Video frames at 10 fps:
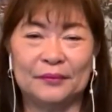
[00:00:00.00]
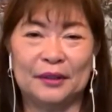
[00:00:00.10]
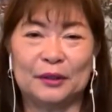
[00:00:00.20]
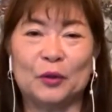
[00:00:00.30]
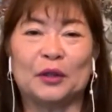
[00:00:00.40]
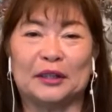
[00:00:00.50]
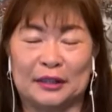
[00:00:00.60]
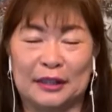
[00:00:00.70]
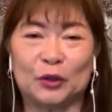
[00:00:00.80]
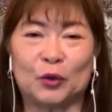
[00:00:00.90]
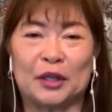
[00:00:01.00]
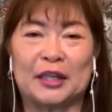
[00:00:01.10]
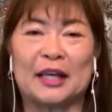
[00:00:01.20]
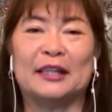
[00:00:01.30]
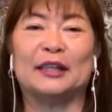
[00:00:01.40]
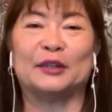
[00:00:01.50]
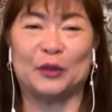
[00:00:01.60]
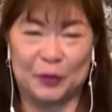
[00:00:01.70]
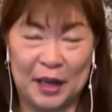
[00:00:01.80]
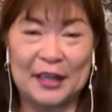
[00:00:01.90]
そうですね。ちょっと危険です
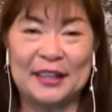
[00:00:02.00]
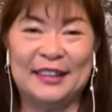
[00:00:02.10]
よね。